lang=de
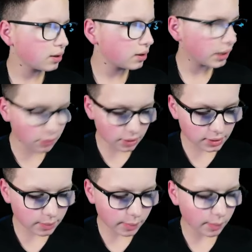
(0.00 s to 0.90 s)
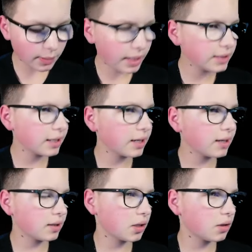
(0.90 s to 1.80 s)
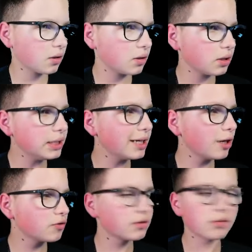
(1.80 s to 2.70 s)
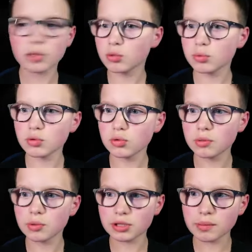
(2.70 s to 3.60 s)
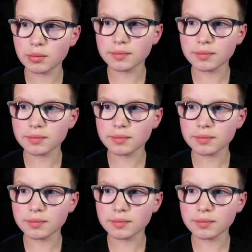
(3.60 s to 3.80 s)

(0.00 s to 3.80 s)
Ich wundere, das ist mein Pile daran, da ich auch so meine Ubuntu gebürgt habe.